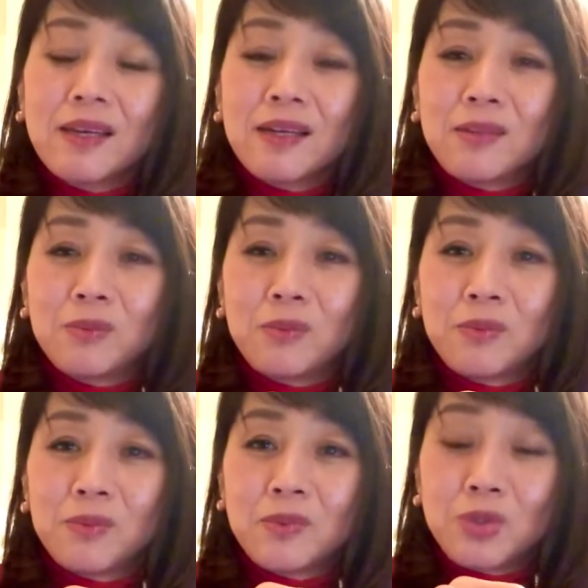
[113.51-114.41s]
あ
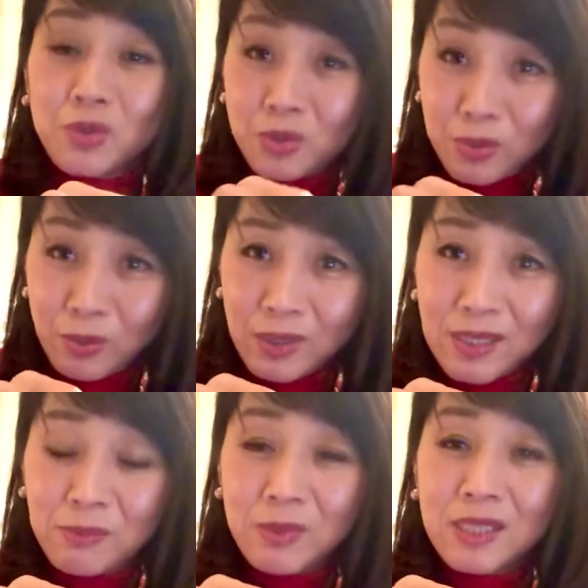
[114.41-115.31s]
のするとか
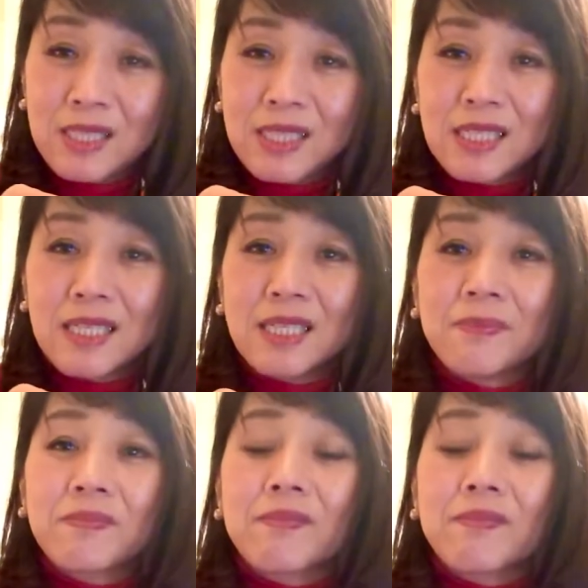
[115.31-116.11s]
でもいいし